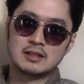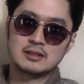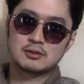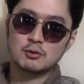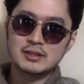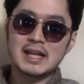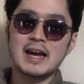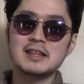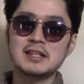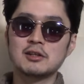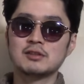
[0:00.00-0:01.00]
すごく
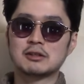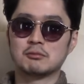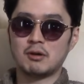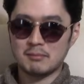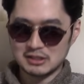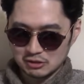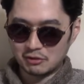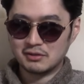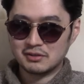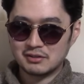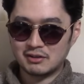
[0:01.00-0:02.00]
悩んでるんだと思いますよ。
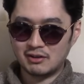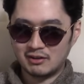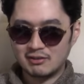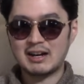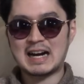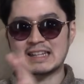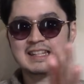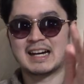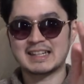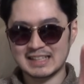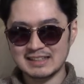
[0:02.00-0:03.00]
分かっ
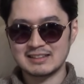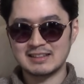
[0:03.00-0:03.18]
てあげて。